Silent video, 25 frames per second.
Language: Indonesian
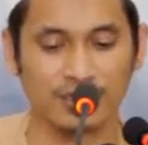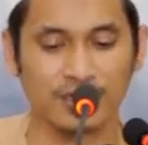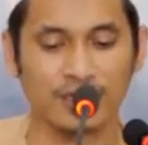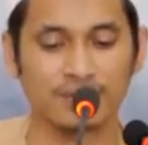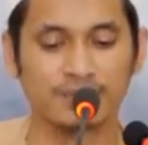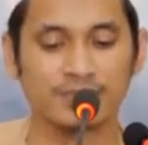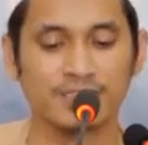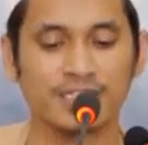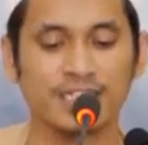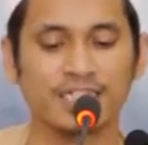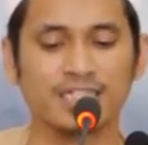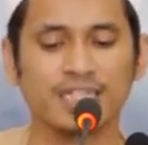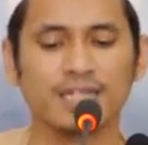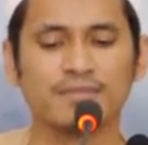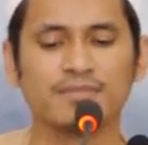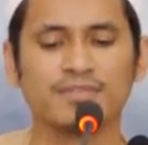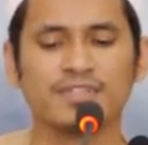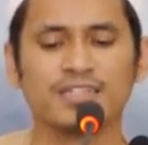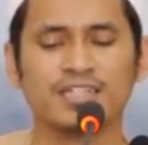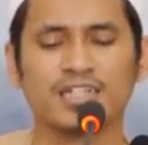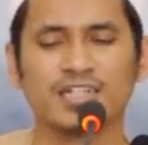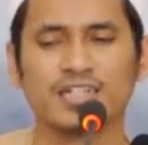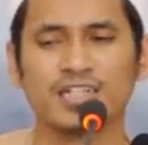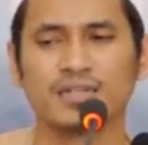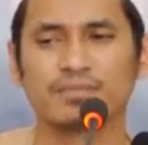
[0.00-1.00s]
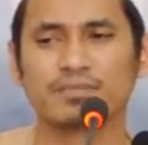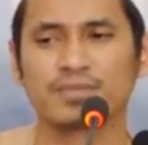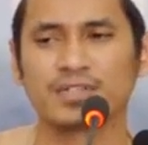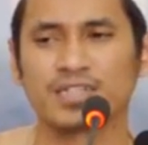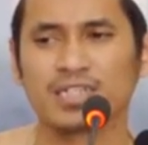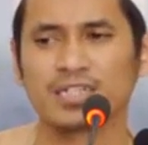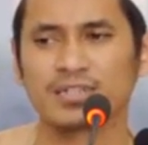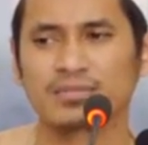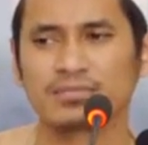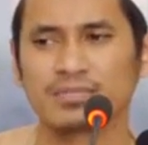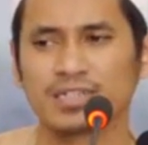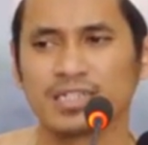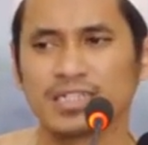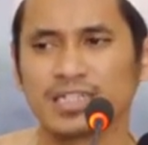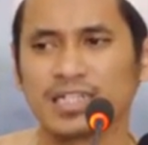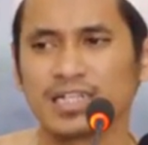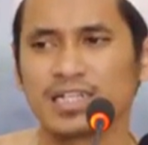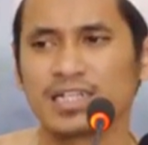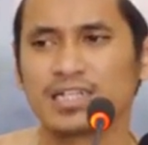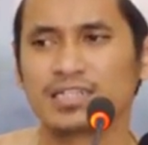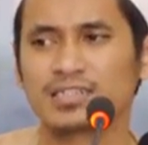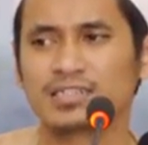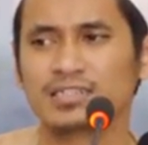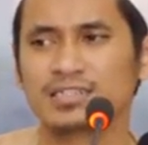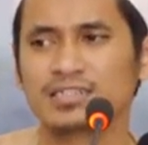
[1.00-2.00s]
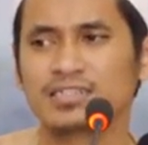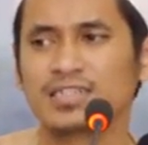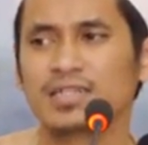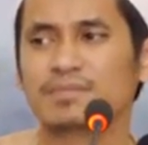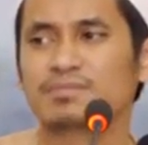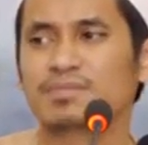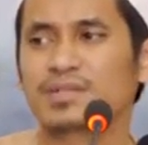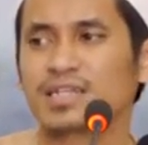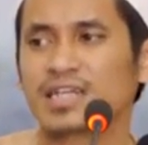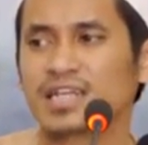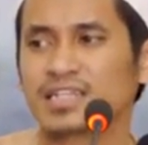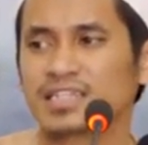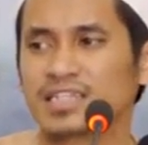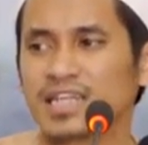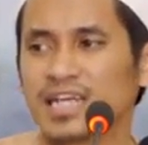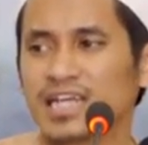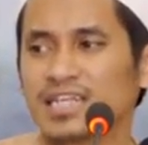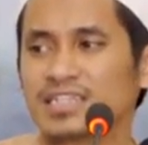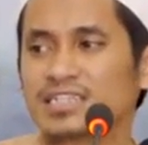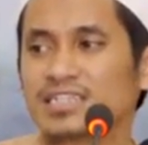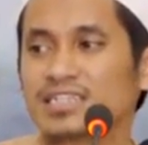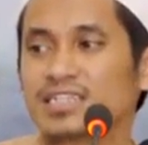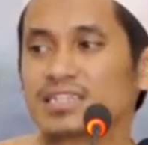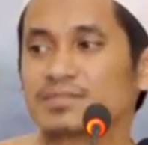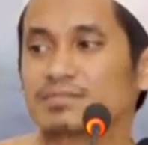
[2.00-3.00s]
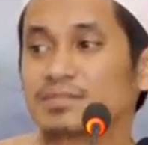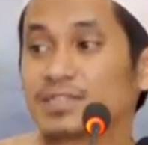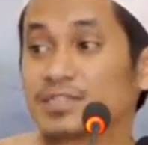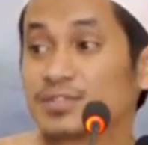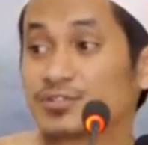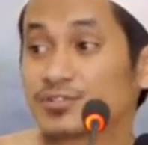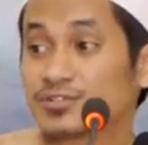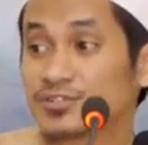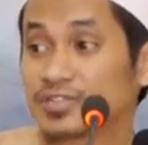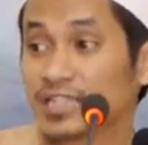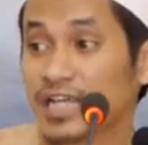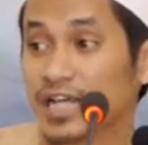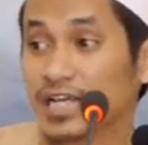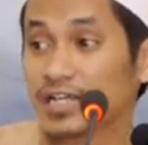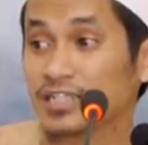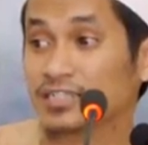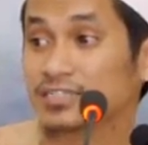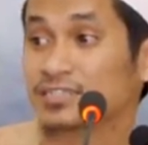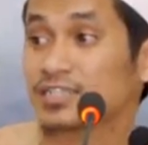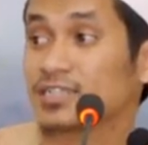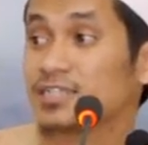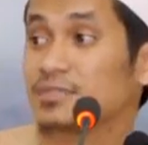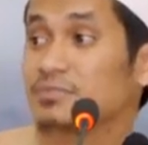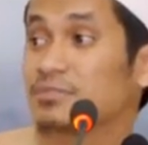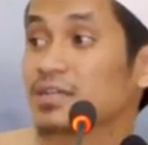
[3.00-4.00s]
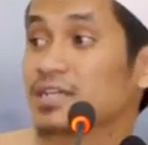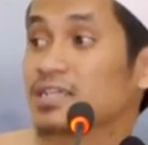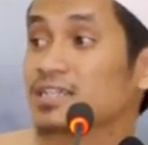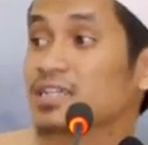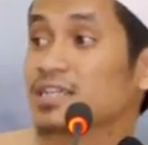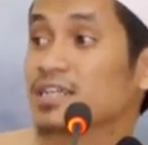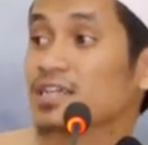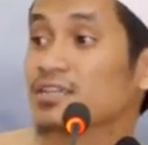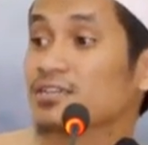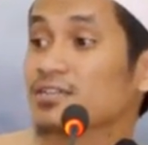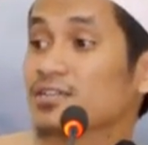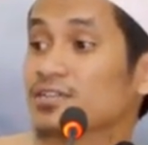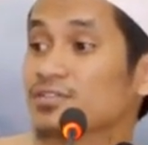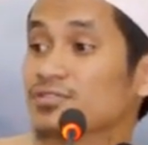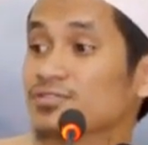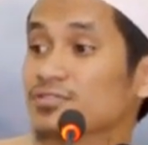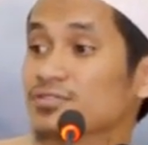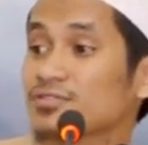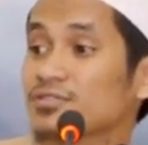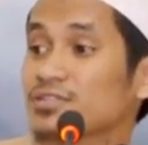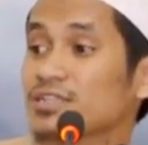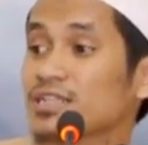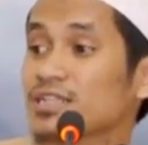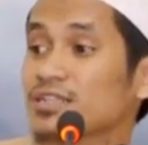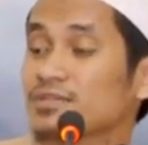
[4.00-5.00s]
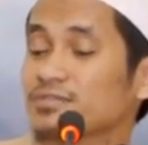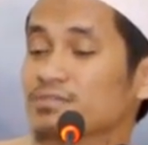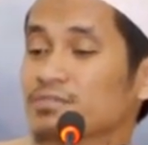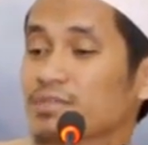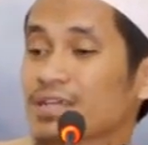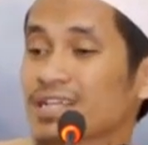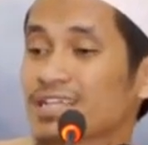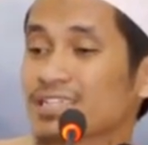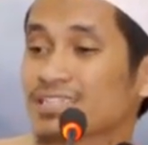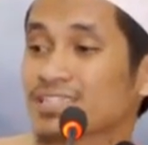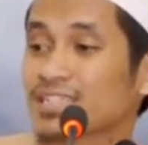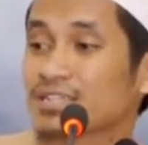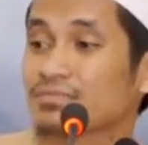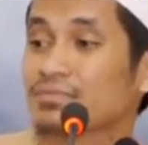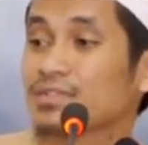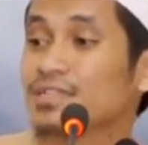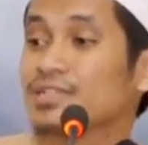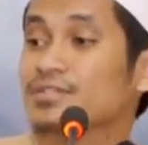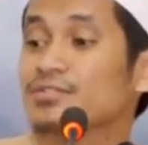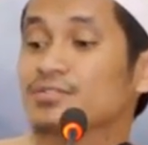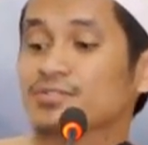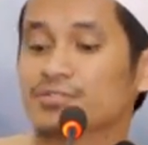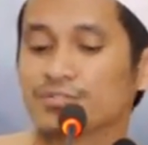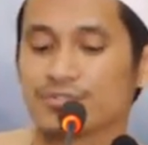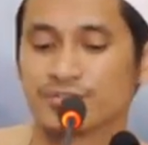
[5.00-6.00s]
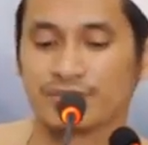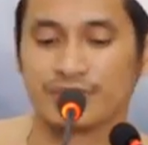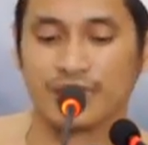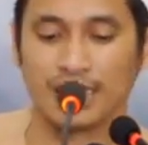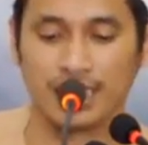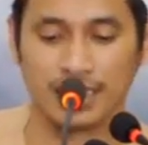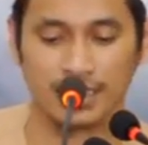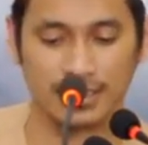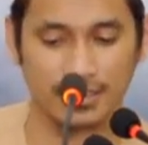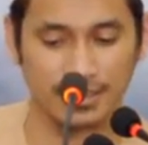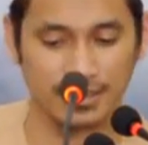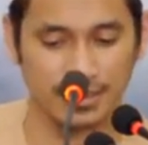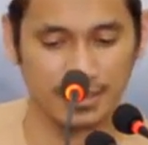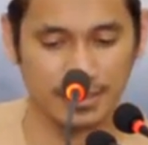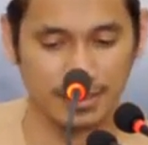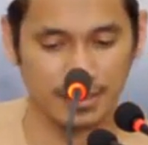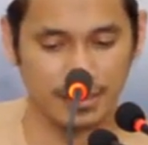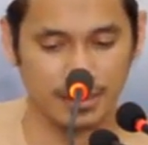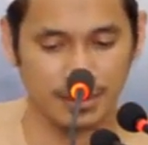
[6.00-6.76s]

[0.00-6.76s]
Kemudian kami tidaklah pernah melihat yang perkataannya lebih dusta. Jadi mengatakan Rasul dan para sahabat itu dusta.